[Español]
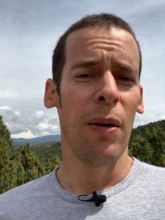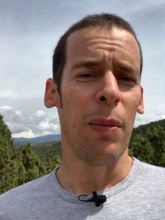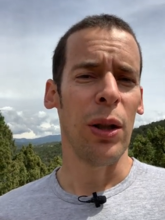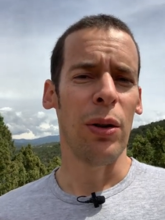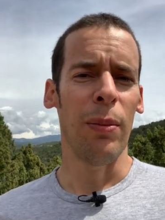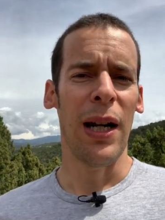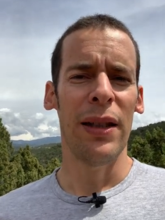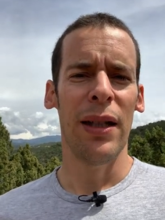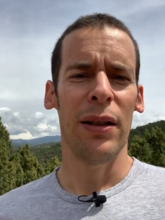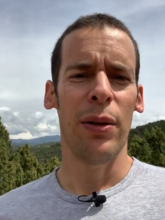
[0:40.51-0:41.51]
Pero
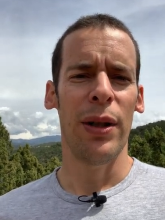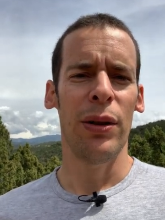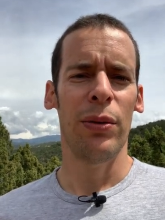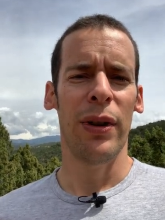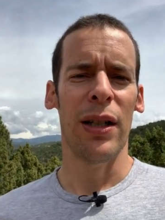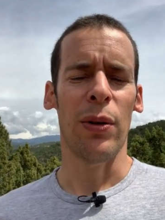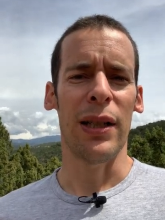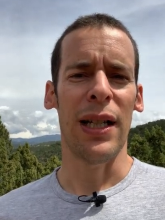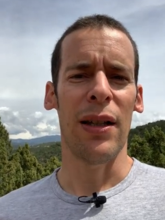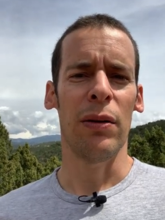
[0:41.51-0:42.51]
Tromplandia no es un caso
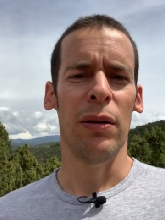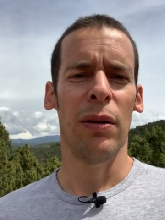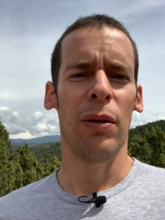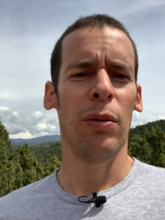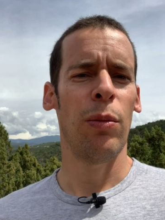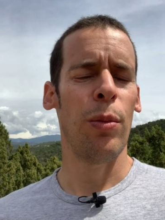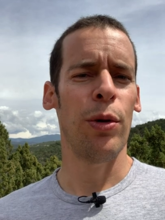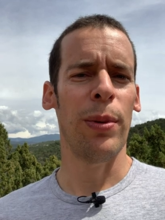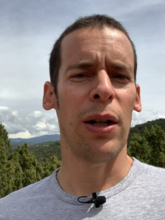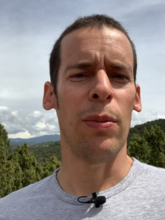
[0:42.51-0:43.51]
aislado.
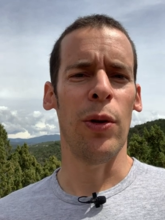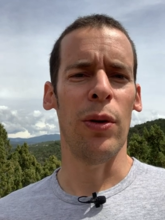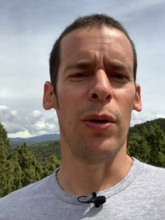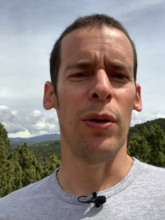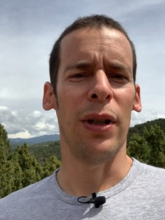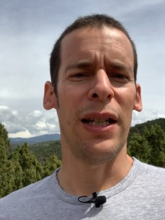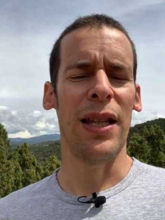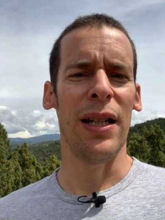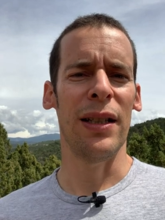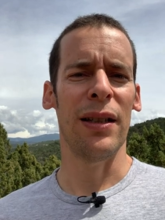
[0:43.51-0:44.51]
Podemos ver cómo
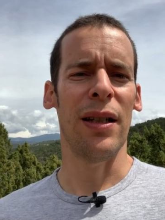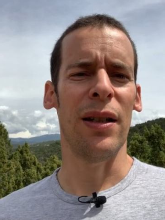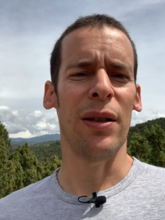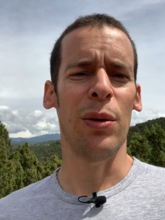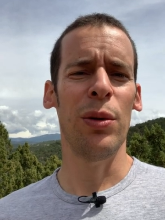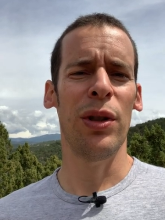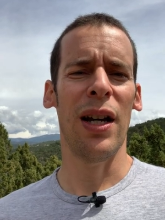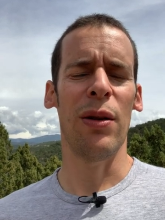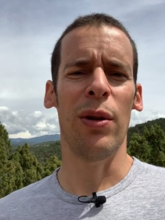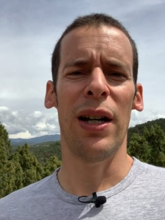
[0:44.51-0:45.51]
líderes de
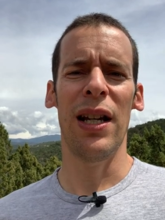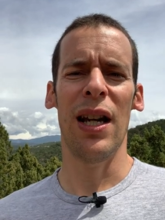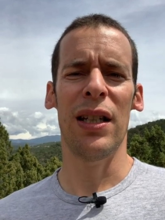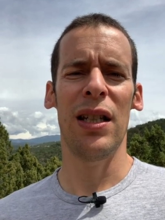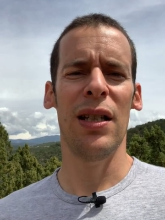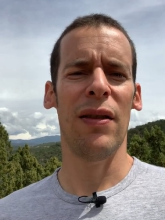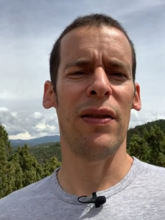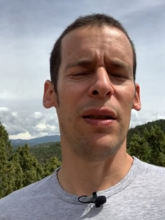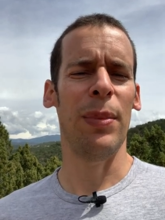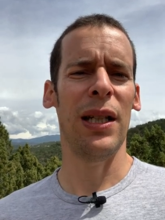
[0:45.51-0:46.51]
Rusia, Hungría, China,
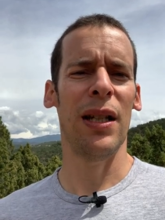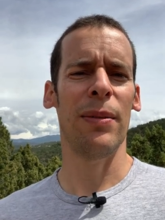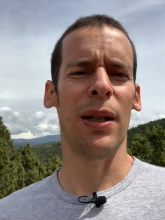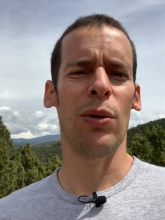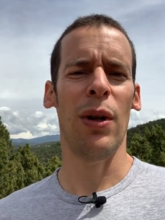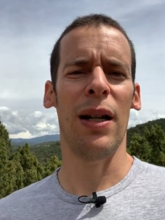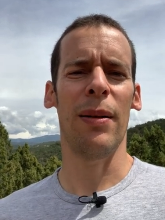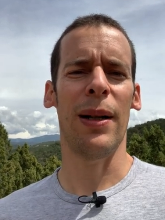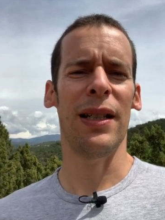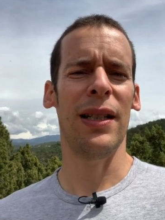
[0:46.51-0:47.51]
Filipinas,
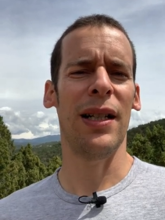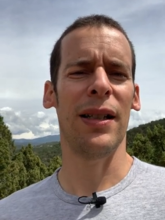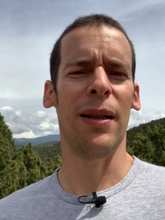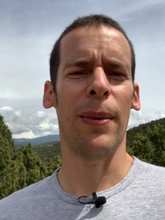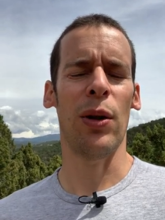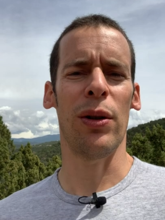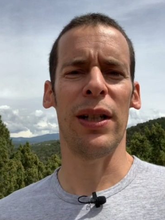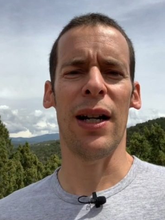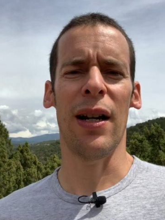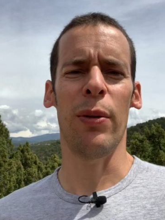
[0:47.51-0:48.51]
Venezuela, Brasil, El Salvador,
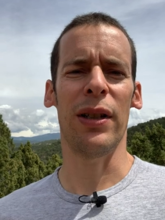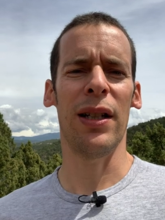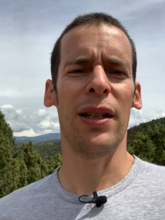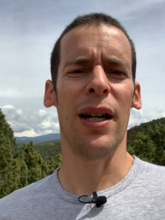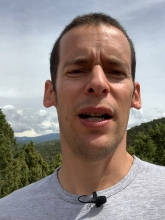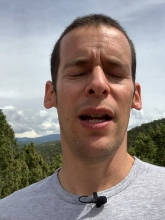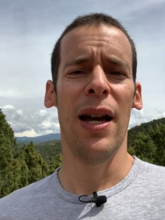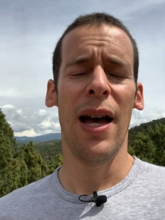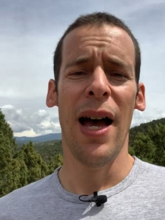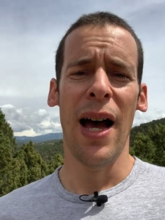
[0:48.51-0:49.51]
Nicaragua, etcétera,
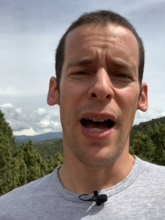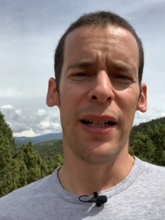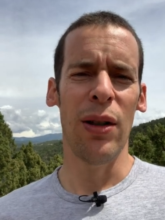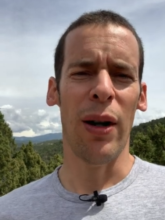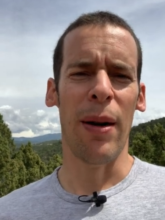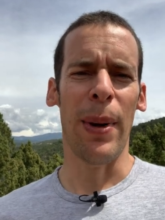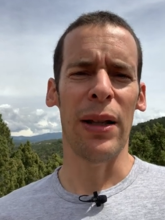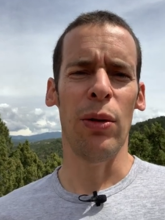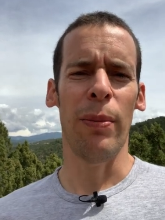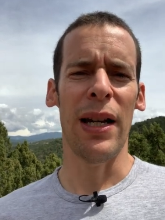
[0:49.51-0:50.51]
han ido
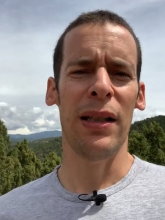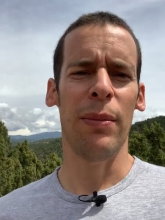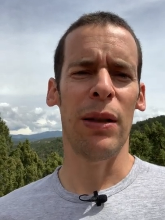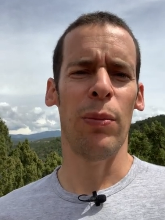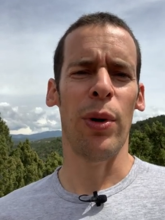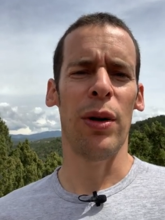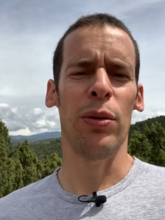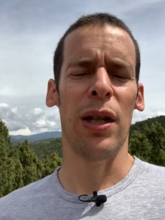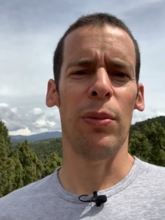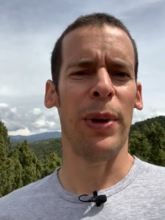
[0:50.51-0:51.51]
acaparando más y más poder
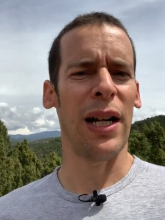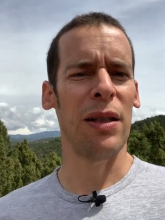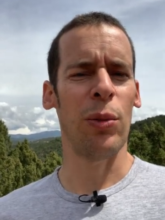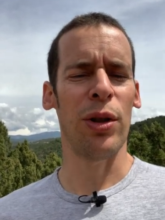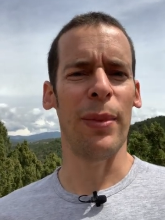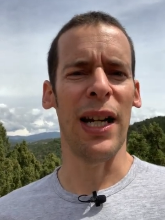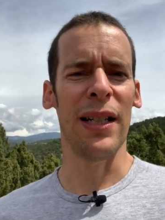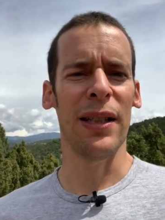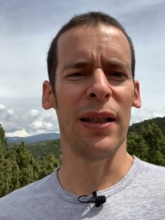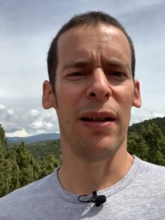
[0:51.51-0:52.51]
usando mecanismos
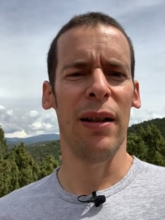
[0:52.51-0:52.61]
similares.